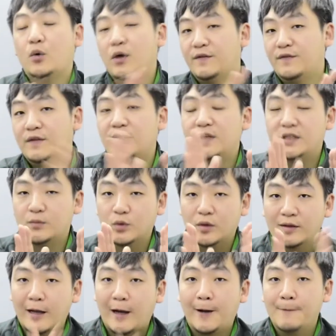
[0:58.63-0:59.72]
会分为这么多
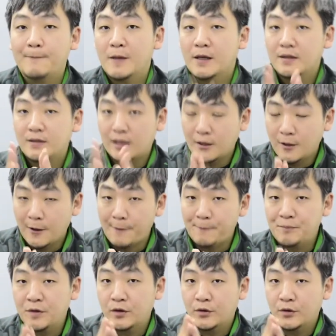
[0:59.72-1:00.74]
档，然后。